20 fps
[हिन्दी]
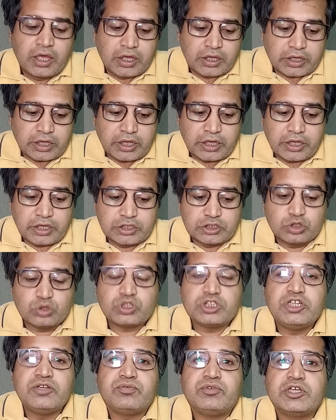कि जो
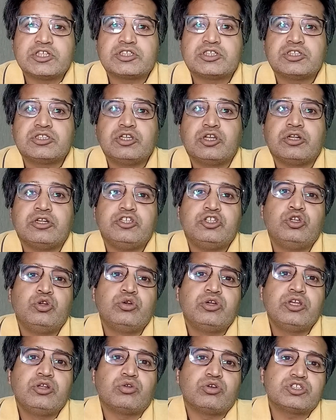चीफ जस्टिस ने
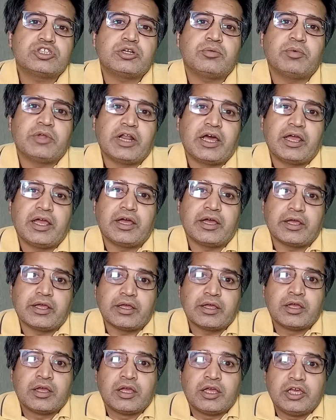ड्यूटी रोस्टर बनाया है
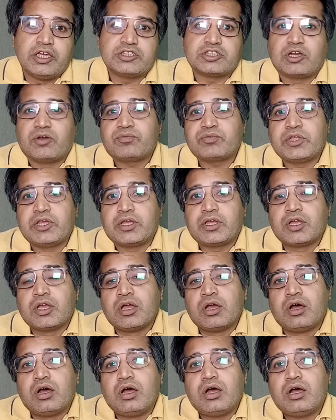इस हफ्ते
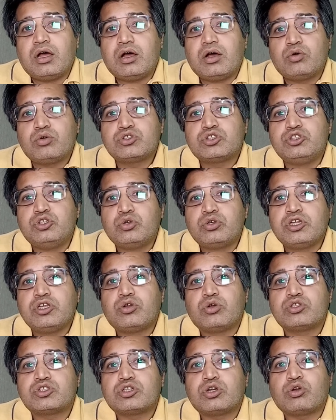उस ड्यूटी
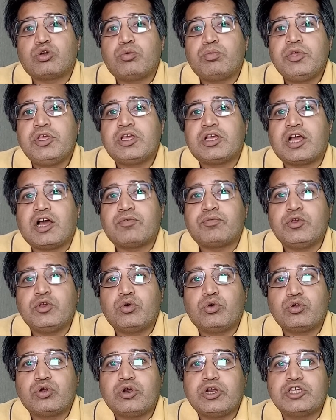रोस्टर को भी काफ़ी
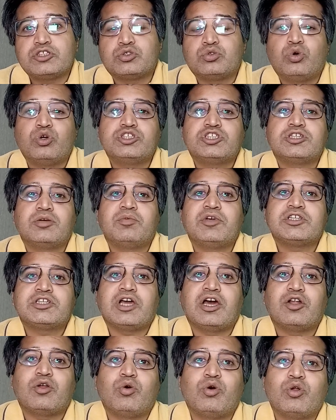उन्होंने सोच समझ
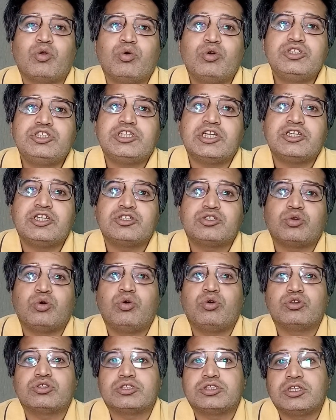कर और उन जजेस को
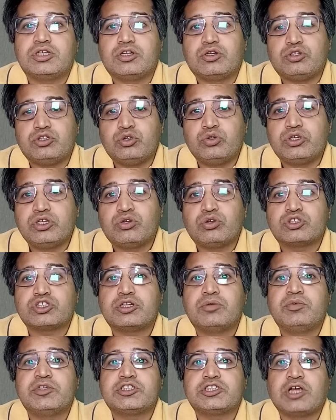उस ड्यूटी रोस्टर
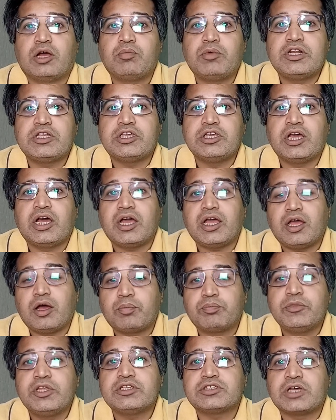में शामिल किया है
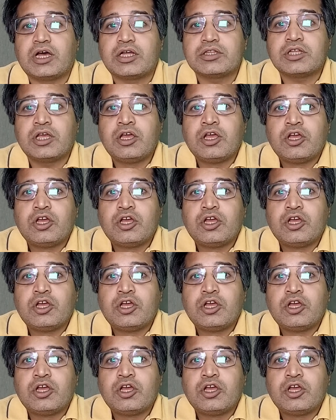अपने साथ